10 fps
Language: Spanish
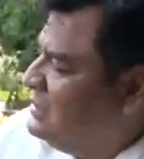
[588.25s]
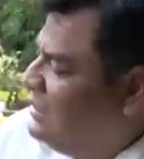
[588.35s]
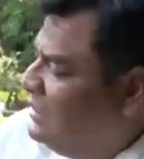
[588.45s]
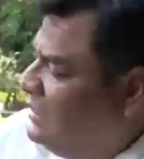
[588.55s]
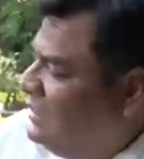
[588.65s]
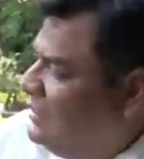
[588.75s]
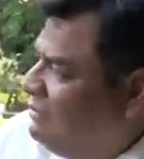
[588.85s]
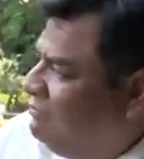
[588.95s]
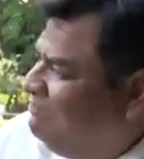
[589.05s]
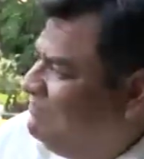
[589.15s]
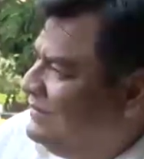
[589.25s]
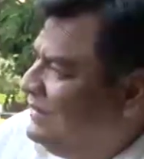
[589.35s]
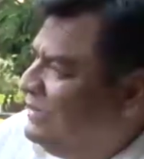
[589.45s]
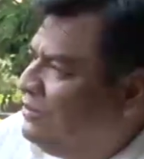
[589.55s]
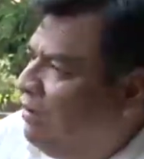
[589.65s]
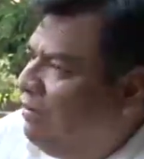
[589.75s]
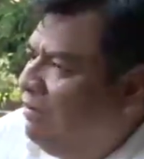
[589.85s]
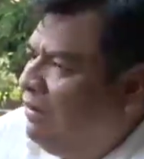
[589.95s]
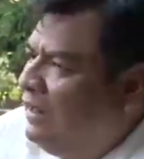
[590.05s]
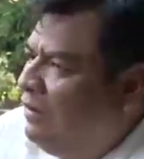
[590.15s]
Eh, y
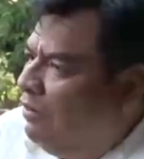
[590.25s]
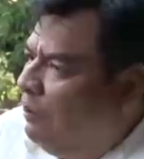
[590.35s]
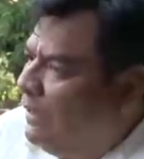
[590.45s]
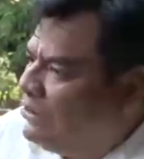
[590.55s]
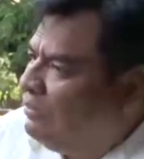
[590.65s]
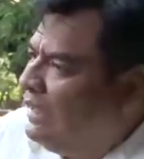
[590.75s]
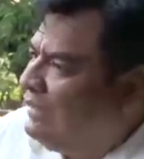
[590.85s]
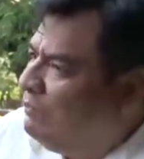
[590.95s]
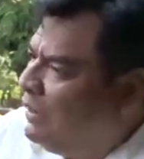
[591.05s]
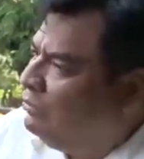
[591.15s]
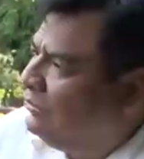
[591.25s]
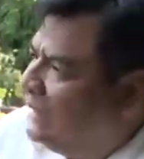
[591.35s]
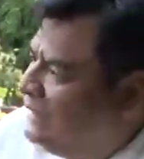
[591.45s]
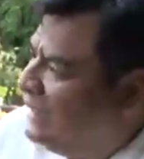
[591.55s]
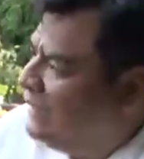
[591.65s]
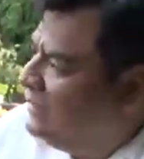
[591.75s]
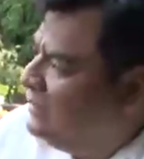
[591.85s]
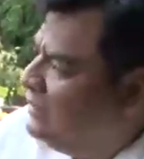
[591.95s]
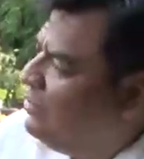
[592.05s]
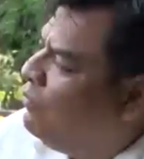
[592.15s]
yo en lo personal te preguntaría,
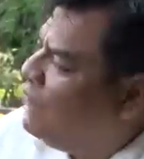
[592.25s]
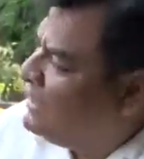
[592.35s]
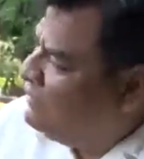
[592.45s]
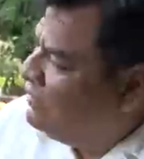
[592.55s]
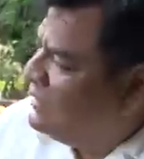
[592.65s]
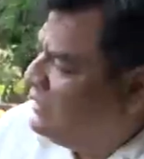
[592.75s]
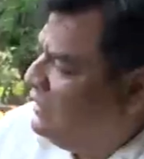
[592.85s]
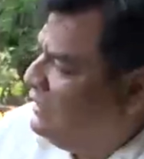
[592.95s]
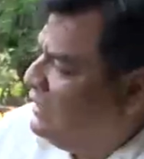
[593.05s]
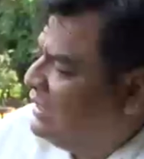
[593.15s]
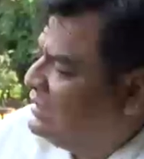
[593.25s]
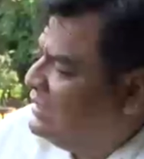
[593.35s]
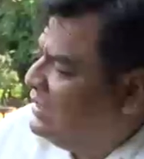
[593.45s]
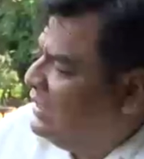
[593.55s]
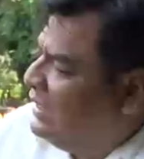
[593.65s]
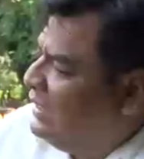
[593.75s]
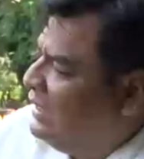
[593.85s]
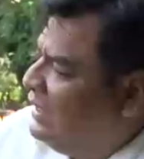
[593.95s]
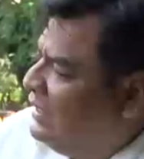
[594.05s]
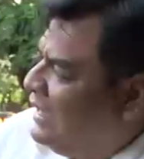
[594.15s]
¿cómo has recibido esas críticas?
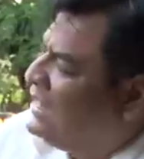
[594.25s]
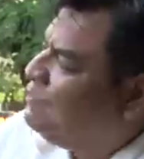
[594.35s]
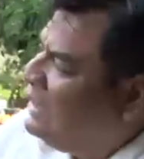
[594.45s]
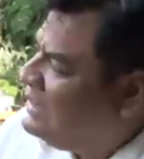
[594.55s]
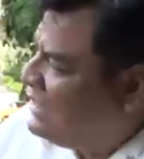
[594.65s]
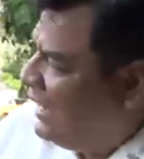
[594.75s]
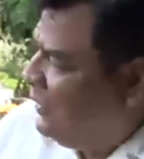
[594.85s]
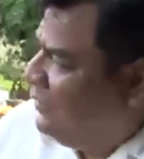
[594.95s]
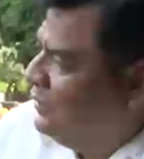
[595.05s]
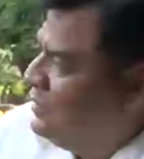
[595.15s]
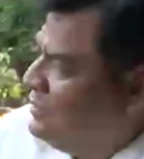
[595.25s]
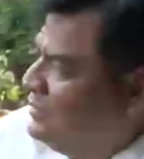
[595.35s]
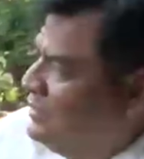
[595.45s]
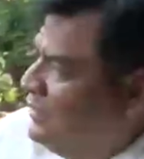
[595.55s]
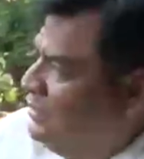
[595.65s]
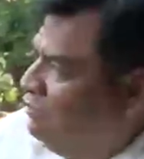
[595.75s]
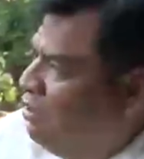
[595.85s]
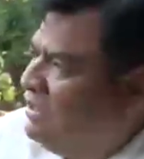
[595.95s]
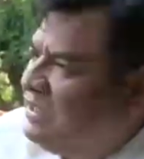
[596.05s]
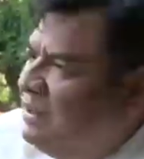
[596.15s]
Eh, ¿Qué has pensado? Eh,
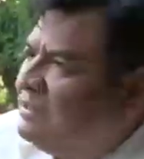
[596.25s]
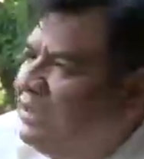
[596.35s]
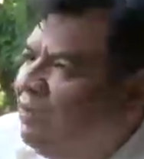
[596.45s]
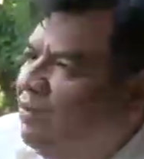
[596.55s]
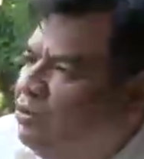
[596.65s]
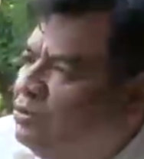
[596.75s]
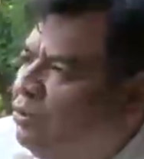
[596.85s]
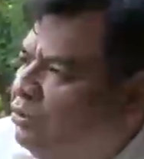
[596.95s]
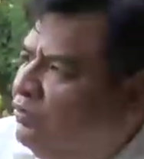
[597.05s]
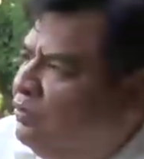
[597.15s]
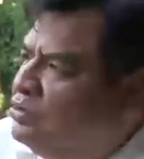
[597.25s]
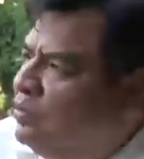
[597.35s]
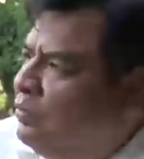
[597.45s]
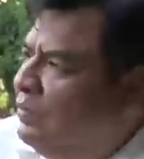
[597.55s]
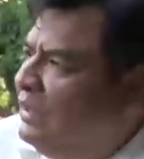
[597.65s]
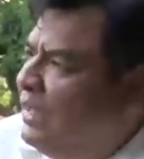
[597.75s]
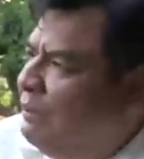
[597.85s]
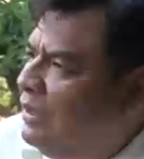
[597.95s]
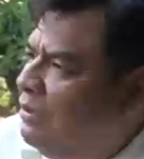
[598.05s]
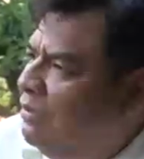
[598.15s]
no quisiera mezclarlo mucho con tu función pública,
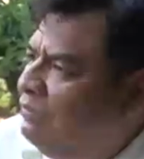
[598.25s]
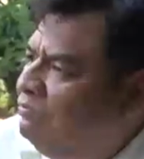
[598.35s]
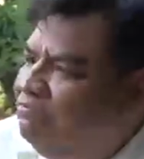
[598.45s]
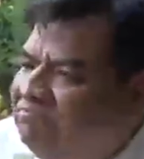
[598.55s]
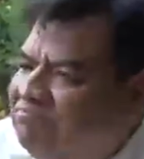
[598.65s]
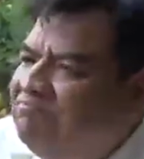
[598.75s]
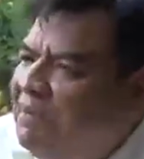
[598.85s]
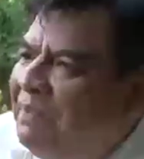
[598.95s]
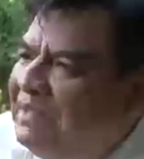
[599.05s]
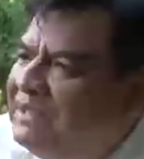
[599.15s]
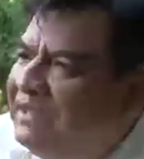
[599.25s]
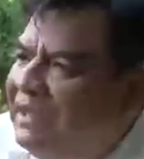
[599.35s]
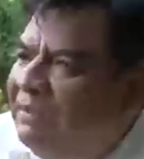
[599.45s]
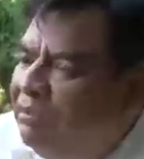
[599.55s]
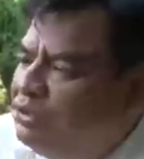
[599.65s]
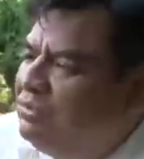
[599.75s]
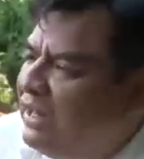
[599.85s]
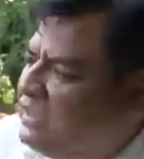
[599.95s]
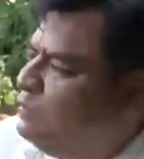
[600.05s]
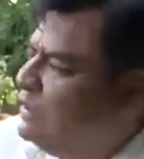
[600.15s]
pero me parece que pues una
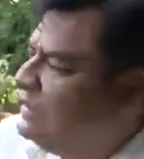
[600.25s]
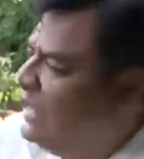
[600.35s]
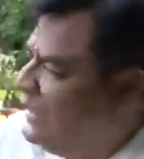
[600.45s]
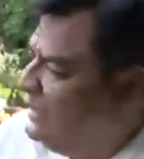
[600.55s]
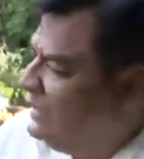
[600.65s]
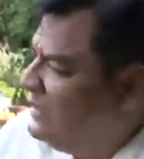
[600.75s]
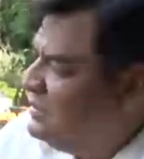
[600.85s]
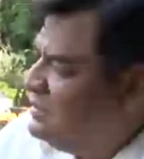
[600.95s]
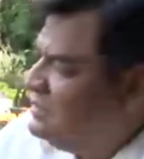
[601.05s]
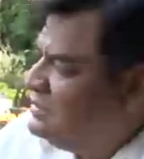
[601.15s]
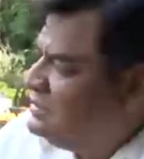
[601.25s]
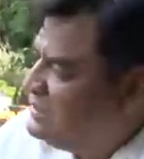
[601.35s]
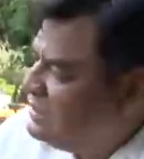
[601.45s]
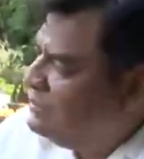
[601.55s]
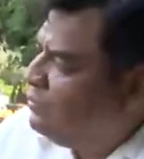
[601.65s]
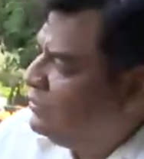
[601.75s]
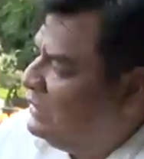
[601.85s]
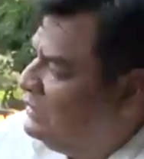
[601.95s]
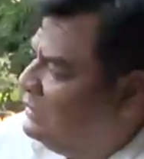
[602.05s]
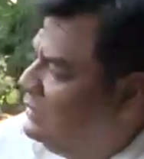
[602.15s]
respuesta a la gente sí es
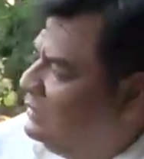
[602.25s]
importante.